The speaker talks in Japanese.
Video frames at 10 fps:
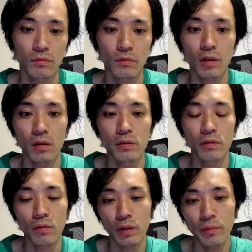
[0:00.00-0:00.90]
だから、
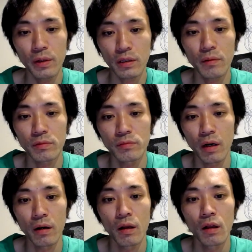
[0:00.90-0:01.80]
これは多分
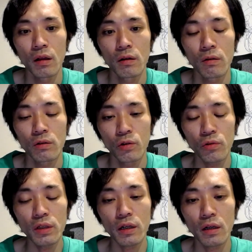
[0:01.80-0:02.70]
まあ、世
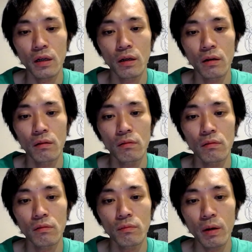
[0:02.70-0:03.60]
の中、
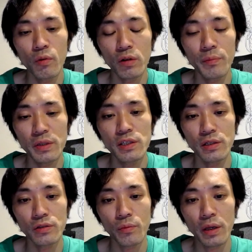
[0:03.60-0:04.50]
まあ僕は
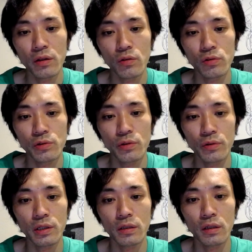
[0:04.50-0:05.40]
ビジネスを勉強するよう
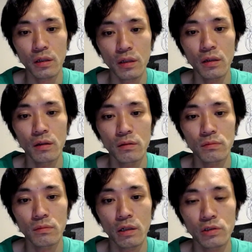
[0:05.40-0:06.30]
になってから、
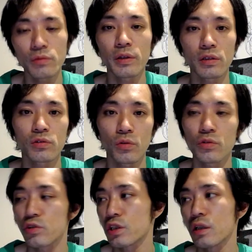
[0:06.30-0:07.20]
まあ全てそう
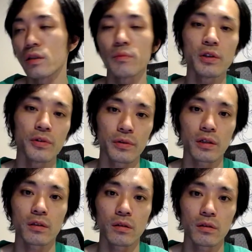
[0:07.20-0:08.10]
いう視点で見るように
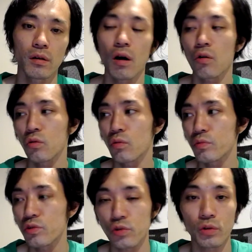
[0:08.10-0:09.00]
なったんで、あ、この
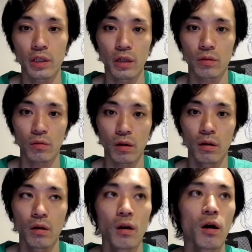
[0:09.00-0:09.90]
文章いいなとか、
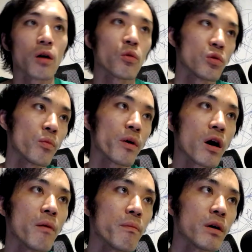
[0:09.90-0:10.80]
あ、この
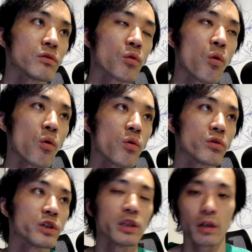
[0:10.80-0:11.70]
看板の広
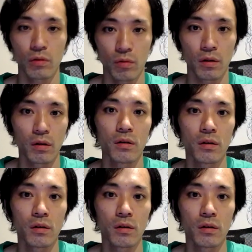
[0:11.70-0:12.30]
告いいなとか、